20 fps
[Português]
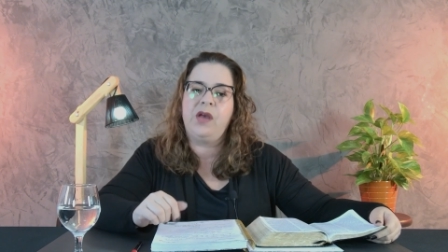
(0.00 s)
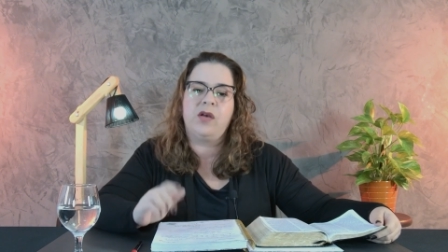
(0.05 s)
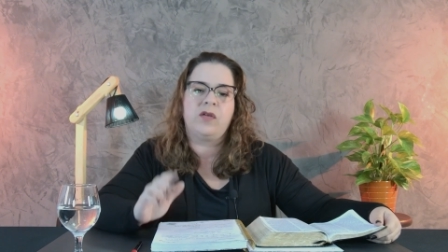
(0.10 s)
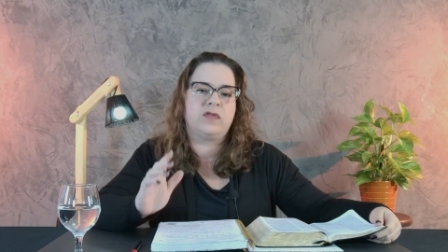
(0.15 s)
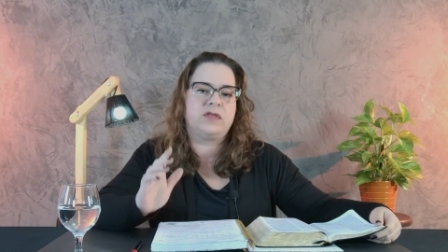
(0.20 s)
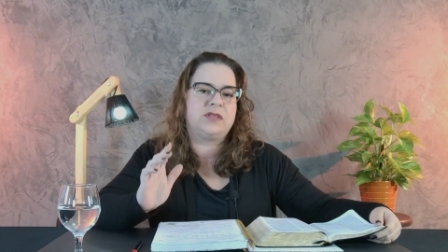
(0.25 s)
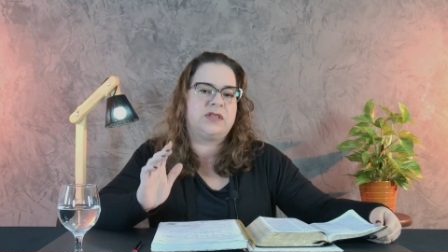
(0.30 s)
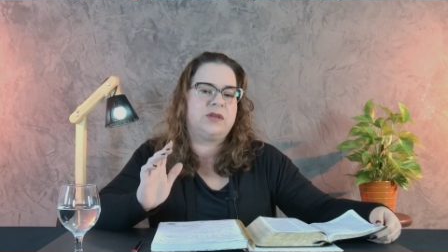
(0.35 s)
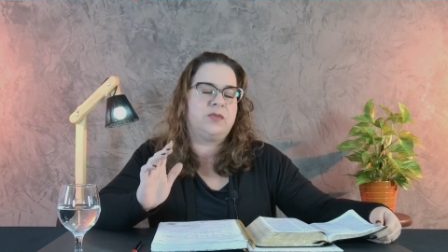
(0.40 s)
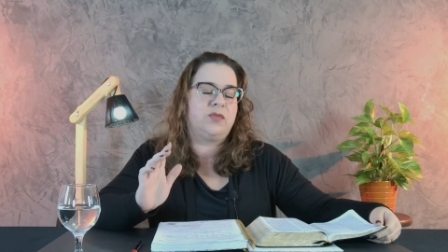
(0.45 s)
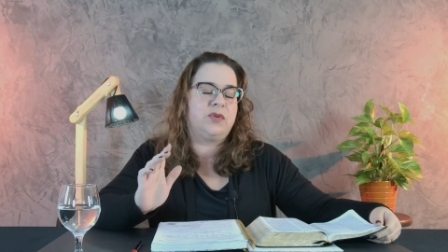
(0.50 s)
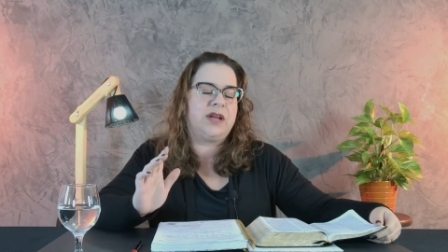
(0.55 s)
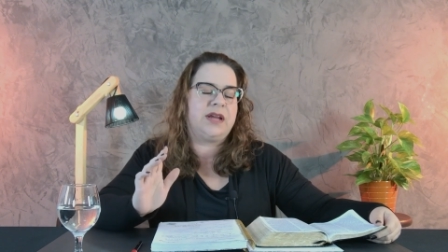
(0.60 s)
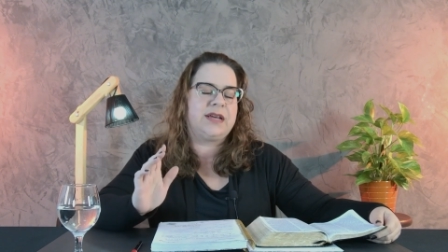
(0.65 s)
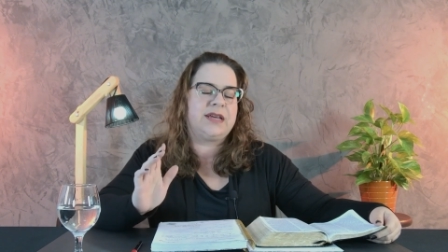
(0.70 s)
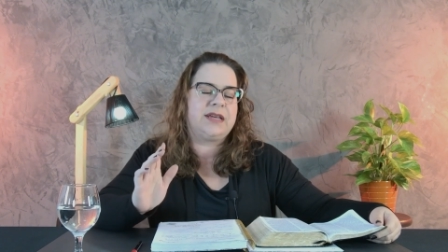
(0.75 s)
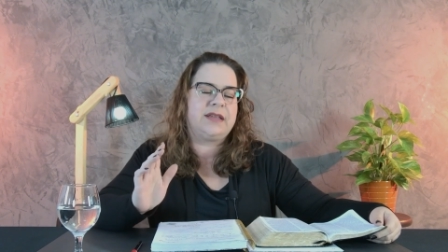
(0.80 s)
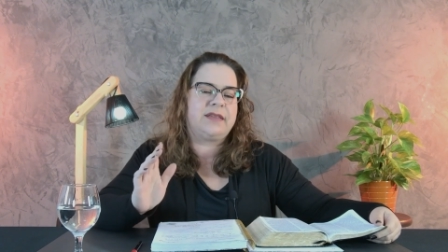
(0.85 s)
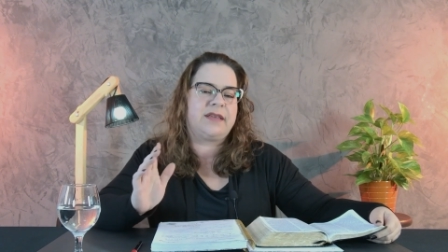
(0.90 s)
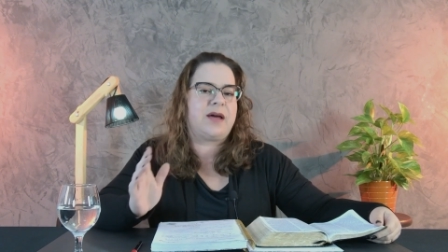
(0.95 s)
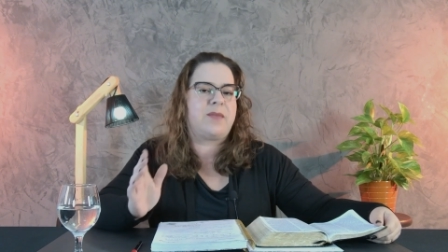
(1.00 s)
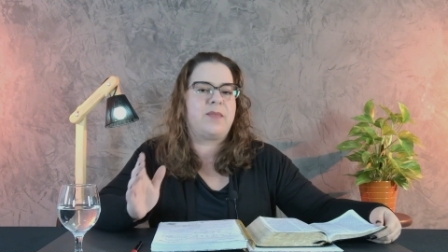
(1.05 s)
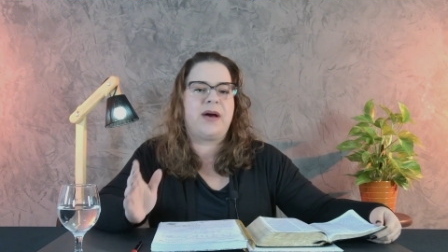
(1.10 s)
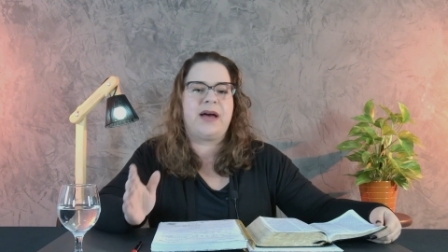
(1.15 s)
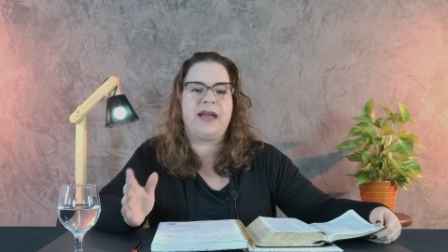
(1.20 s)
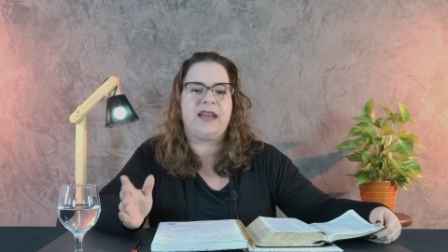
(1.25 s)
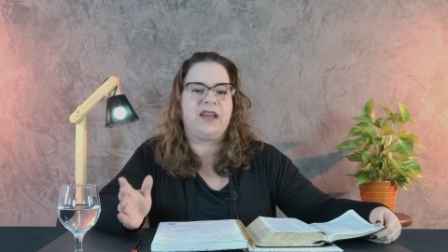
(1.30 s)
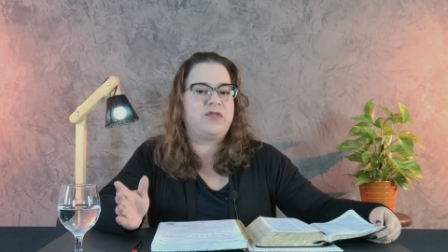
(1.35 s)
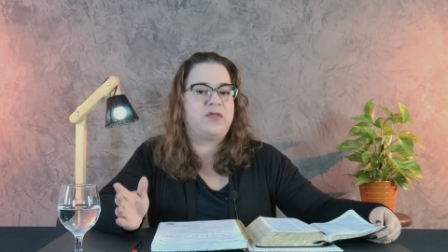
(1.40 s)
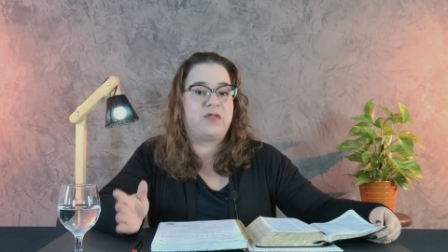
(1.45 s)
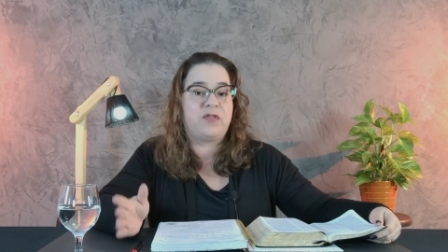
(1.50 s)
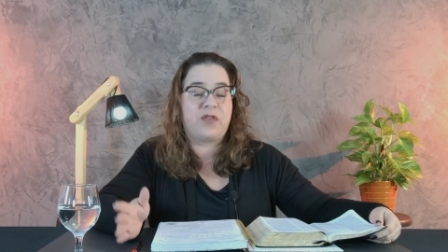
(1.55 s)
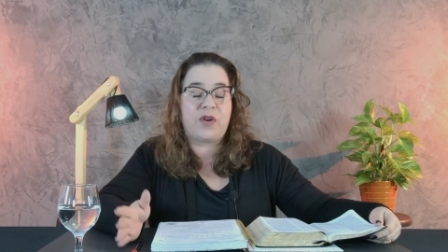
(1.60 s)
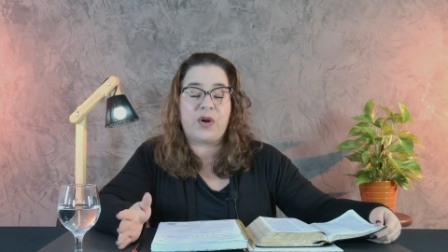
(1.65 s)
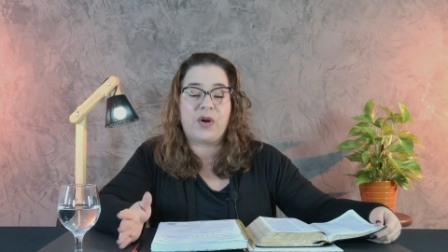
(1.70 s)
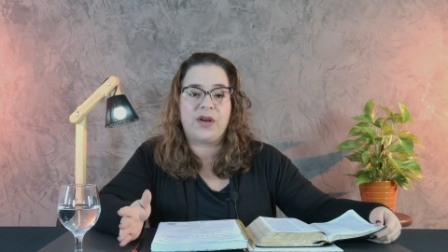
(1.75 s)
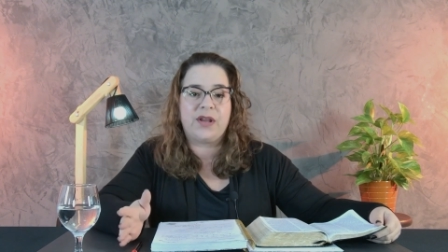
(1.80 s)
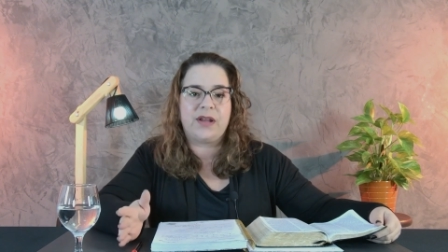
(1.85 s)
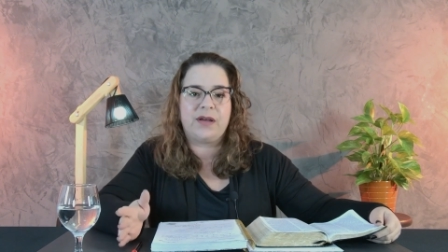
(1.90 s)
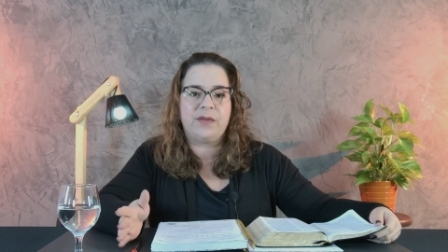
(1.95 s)
você, mulher que trabalha
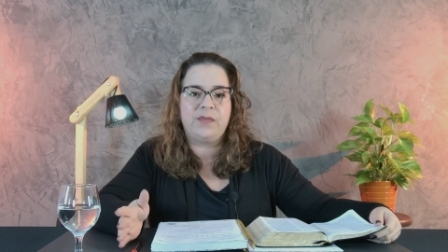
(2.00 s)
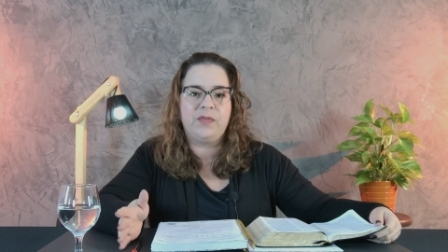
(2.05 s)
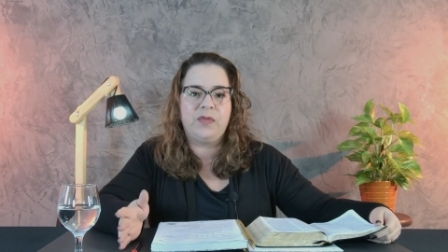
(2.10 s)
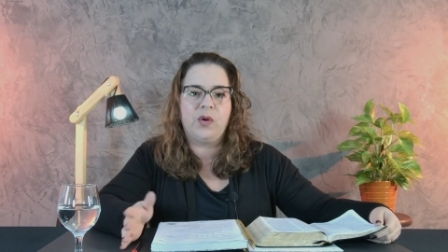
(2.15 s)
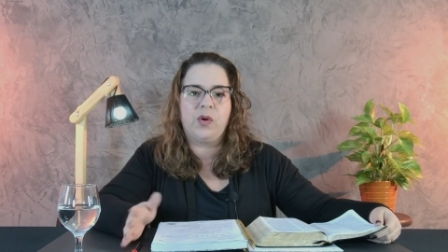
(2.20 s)
fora,